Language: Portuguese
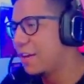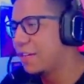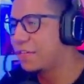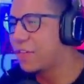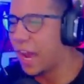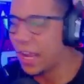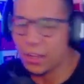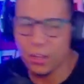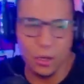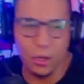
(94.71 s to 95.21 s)

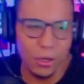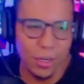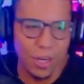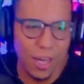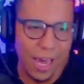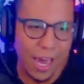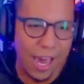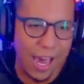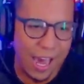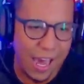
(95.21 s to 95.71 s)
vai
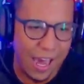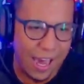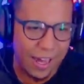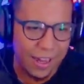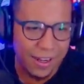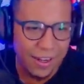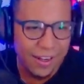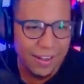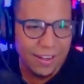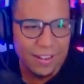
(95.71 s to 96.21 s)

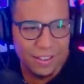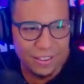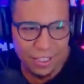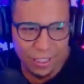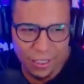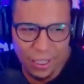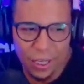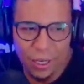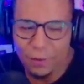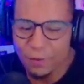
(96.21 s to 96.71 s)
trollar,
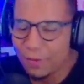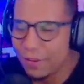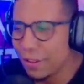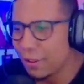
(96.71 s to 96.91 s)
entendeu?